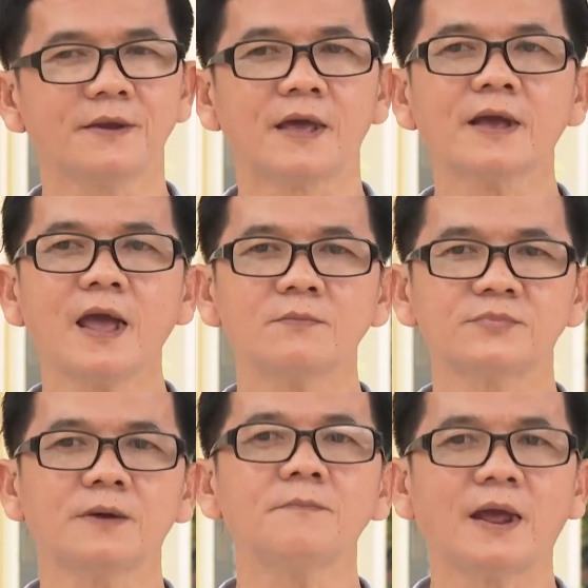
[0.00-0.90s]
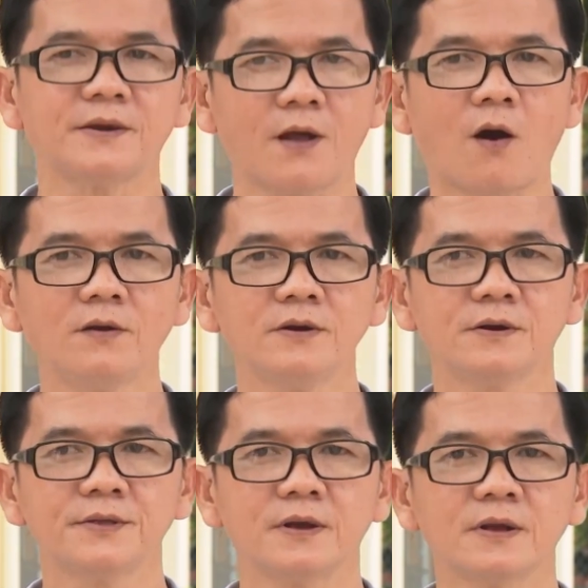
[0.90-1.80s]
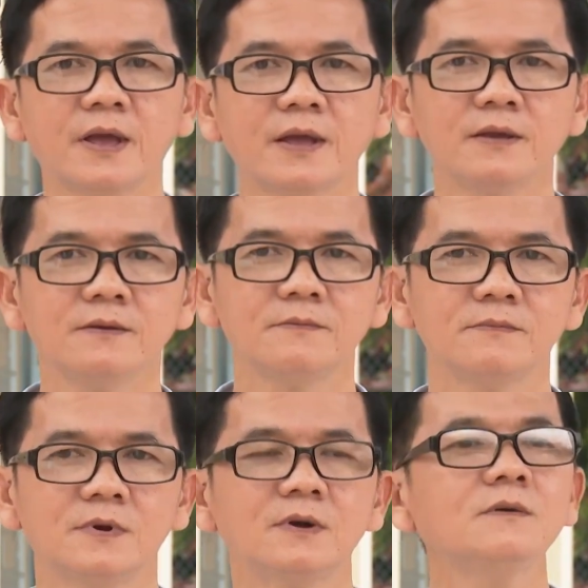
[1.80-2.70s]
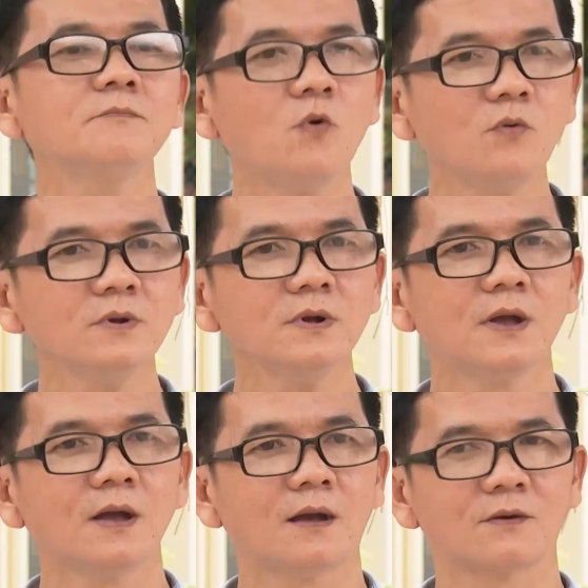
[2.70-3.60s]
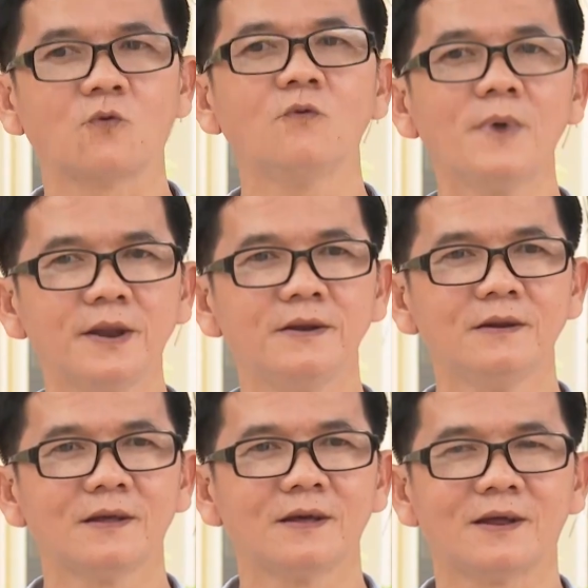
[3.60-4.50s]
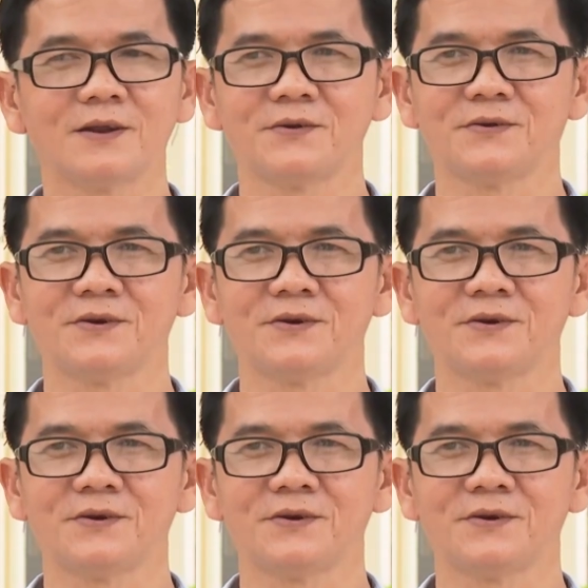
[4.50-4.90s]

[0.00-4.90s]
để các em sẽ bày tỏ được những cái ước muốn à, của mình à,